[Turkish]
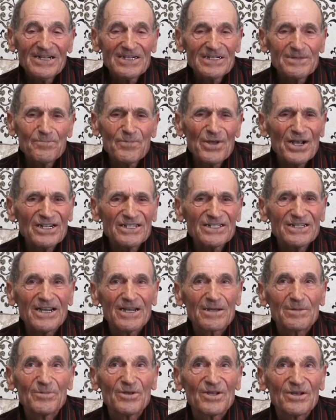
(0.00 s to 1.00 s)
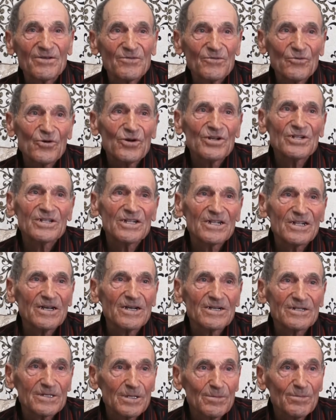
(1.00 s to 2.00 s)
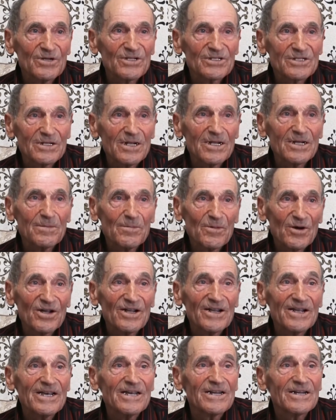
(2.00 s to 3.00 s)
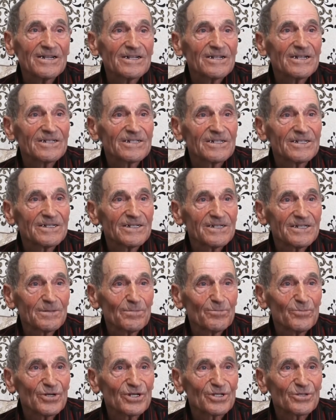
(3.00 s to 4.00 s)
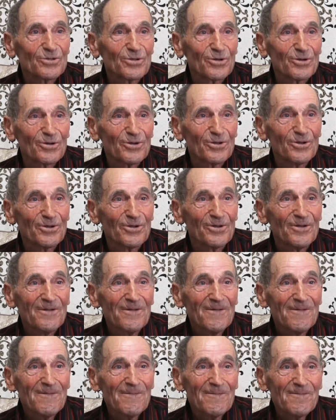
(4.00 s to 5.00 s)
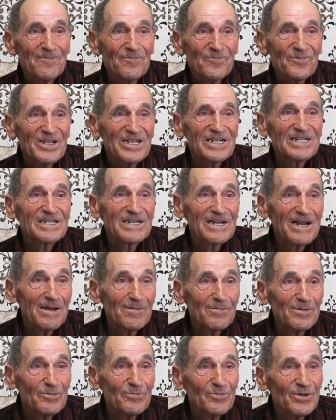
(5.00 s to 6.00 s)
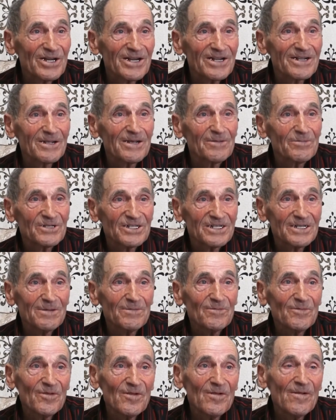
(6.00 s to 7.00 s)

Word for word: İşte pek çekmiyor. O anda da yaşamak istedim. Bana her yerde şimdi bir türlü. İşlemin bir de bir şeyim.